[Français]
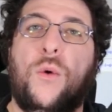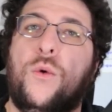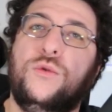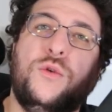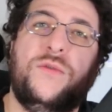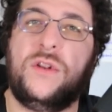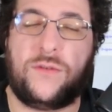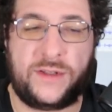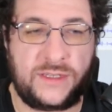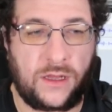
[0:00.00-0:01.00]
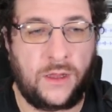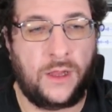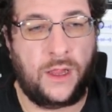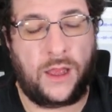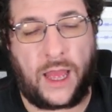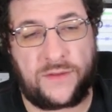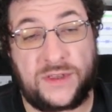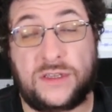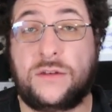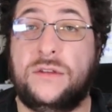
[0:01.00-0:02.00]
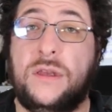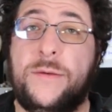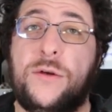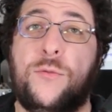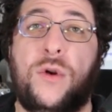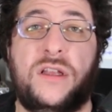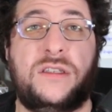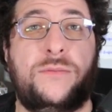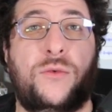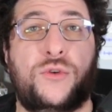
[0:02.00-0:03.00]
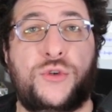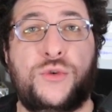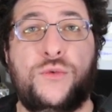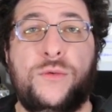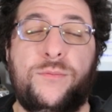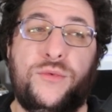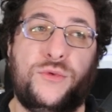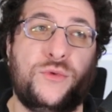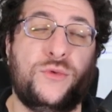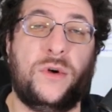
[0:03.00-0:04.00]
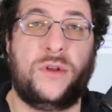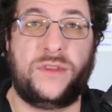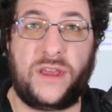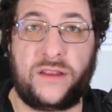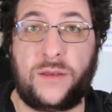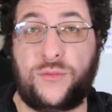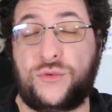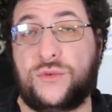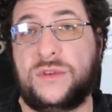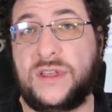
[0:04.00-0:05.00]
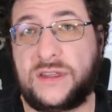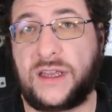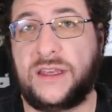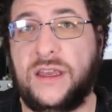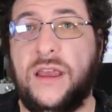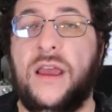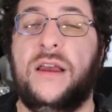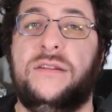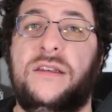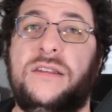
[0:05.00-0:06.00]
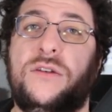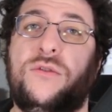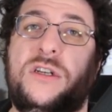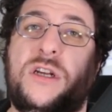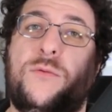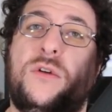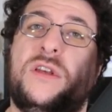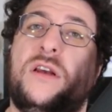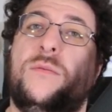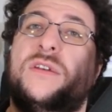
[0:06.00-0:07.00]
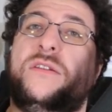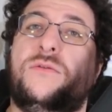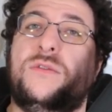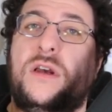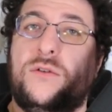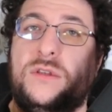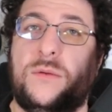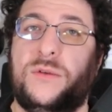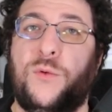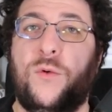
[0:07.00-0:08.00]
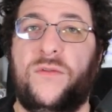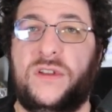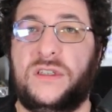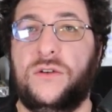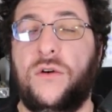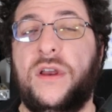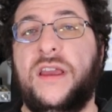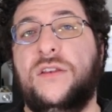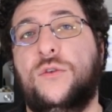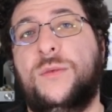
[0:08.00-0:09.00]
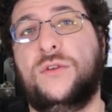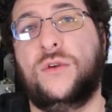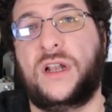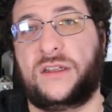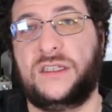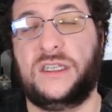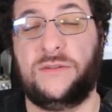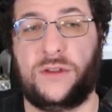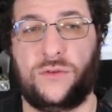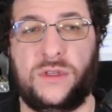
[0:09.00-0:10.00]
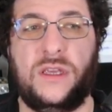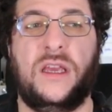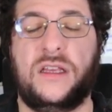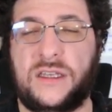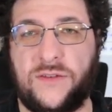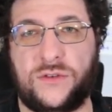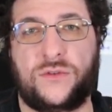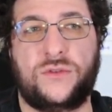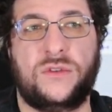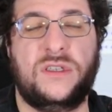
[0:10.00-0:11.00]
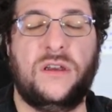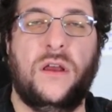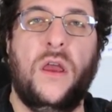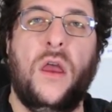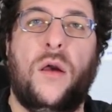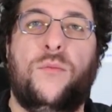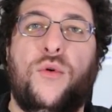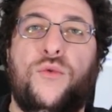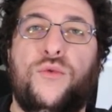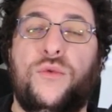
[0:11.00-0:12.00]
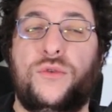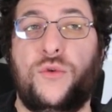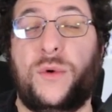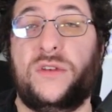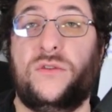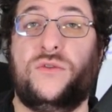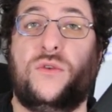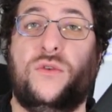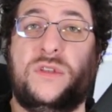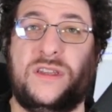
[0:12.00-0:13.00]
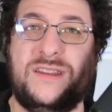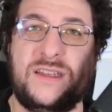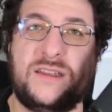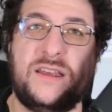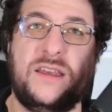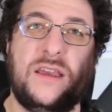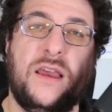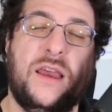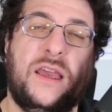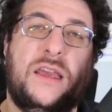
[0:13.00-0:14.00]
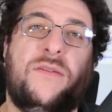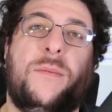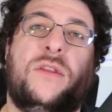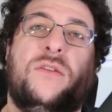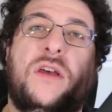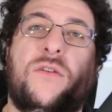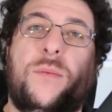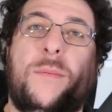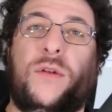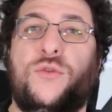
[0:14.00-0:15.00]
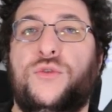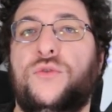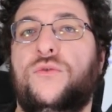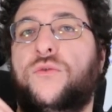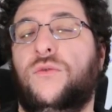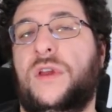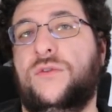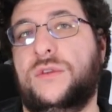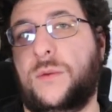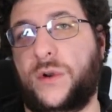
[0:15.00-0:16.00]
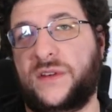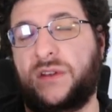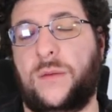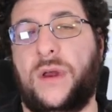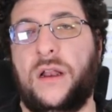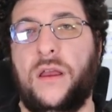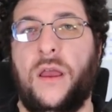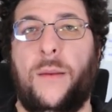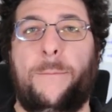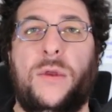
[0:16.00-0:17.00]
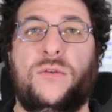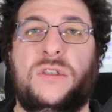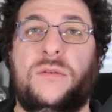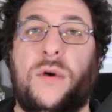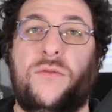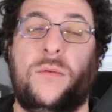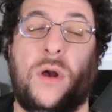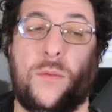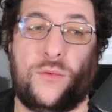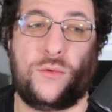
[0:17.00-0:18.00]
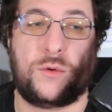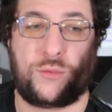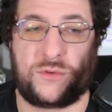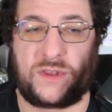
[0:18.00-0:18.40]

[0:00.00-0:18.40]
audiophile, on va dire, avec des médiums relativement chauds, plutôt net nets et plutôt détaillés, des écus légèrement retraits, comme ça, on a un côté un petit peu moins fatigant, et ce pic de clarté qui va donner et qui va se ressentir beaucoup de présence sur le côté détaillé, et il va mettre en avant pas mal de choses, donc on a notamment les cymbales, mais aussi parfois ben, un peu euh, pour